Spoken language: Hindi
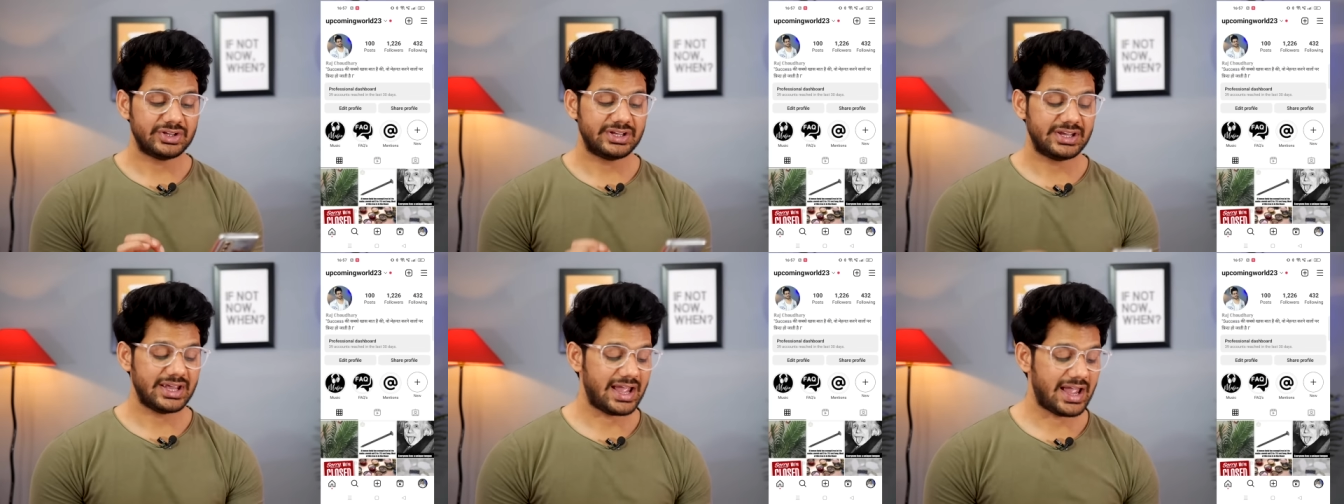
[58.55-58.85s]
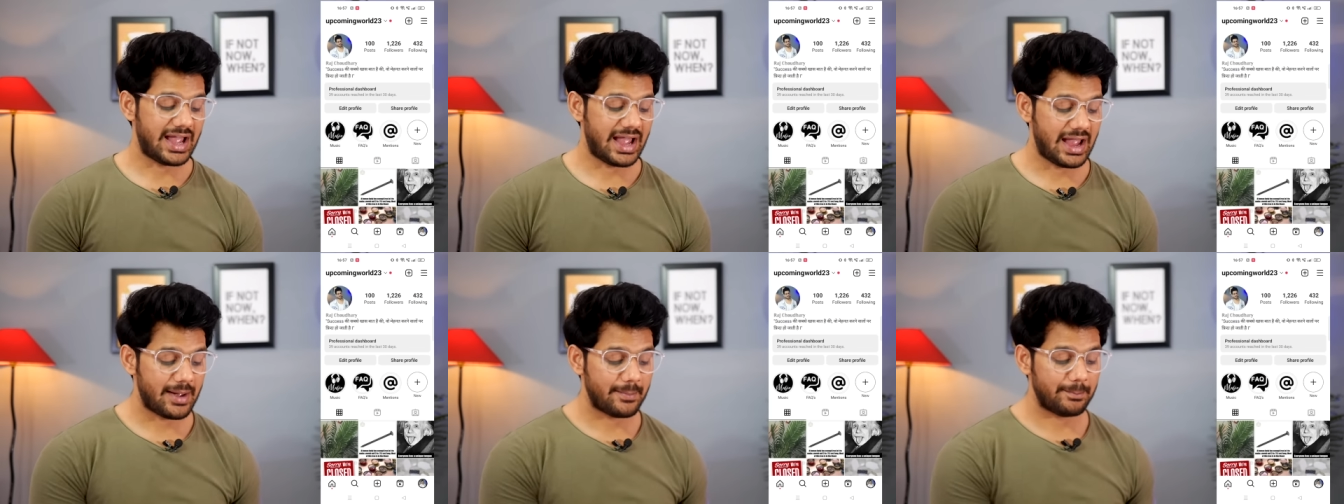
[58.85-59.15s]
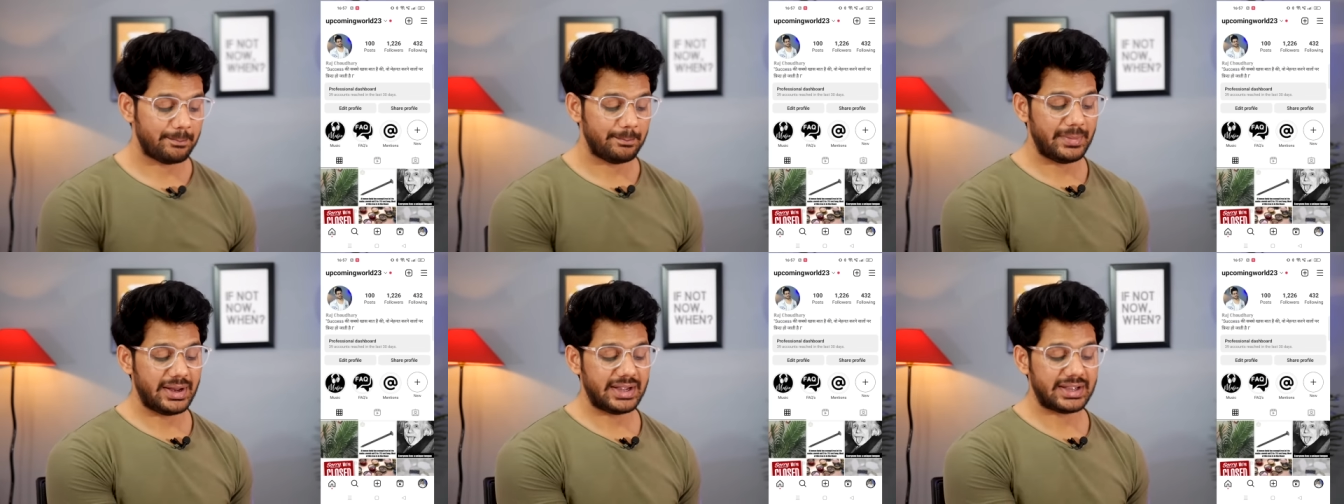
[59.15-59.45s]
ये है
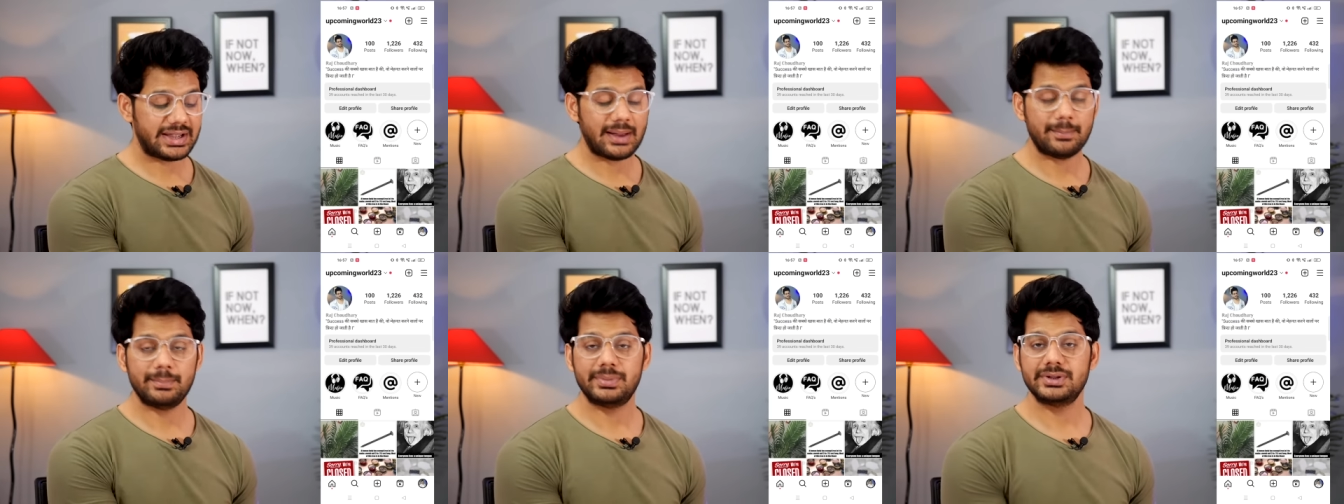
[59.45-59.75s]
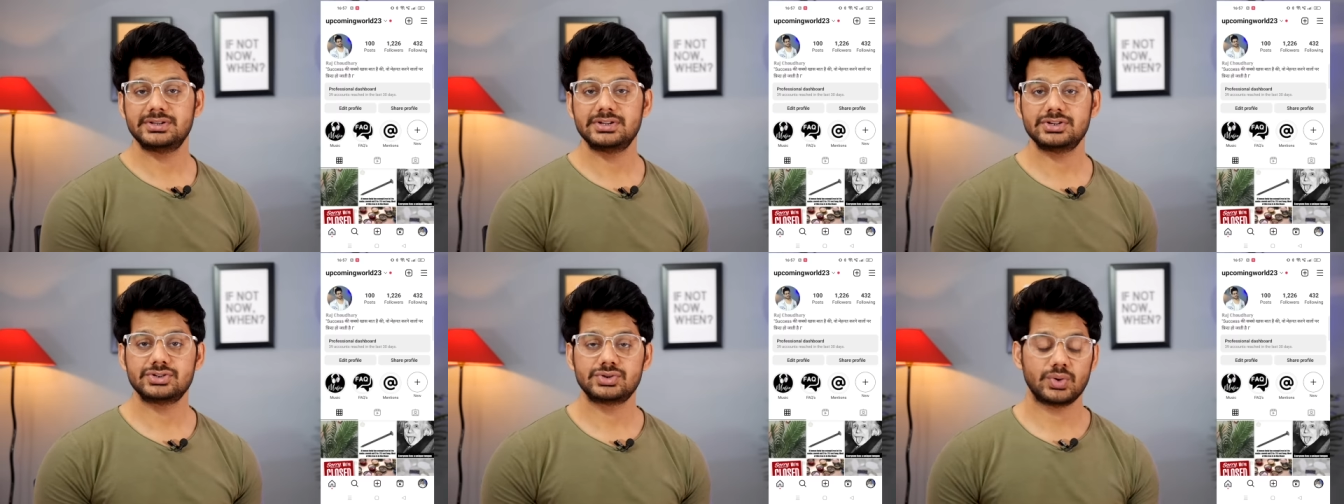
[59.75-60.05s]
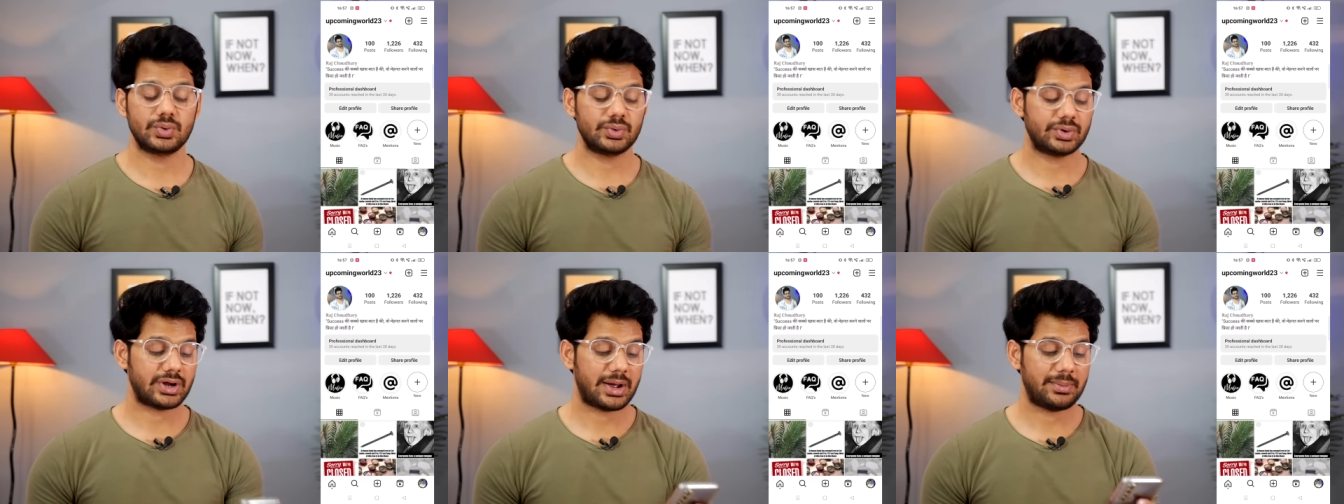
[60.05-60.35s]
मेटा बिजनेस
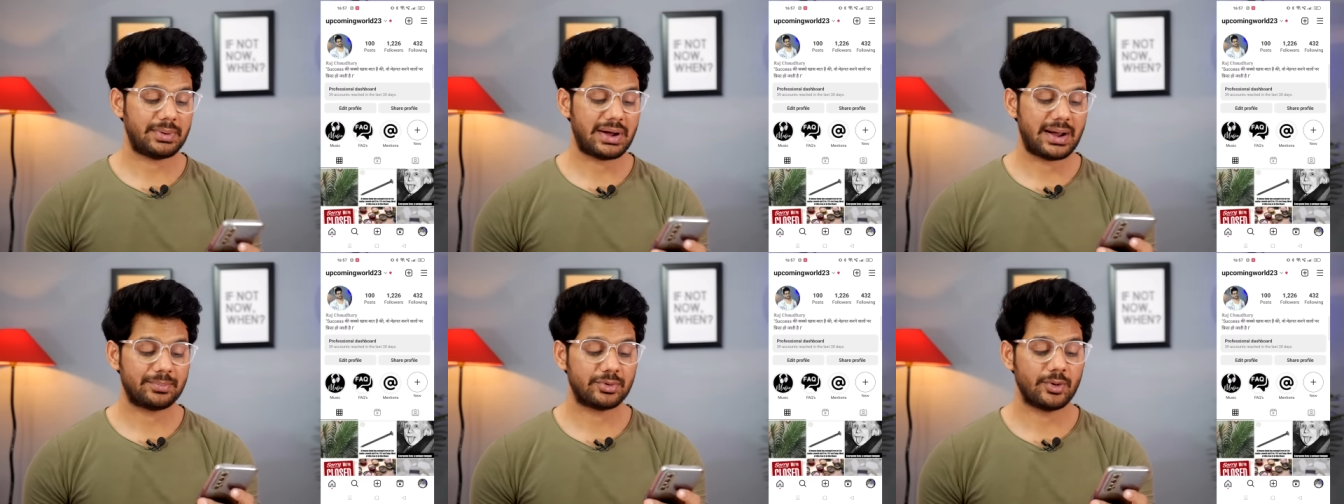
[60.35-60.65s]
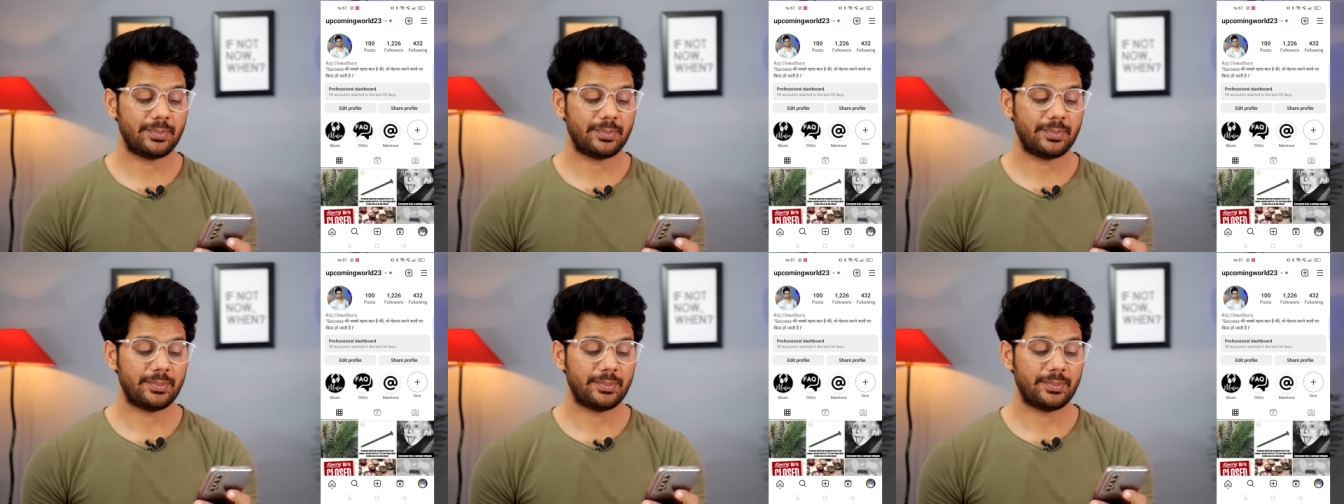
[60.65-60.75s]
सूट अब आपको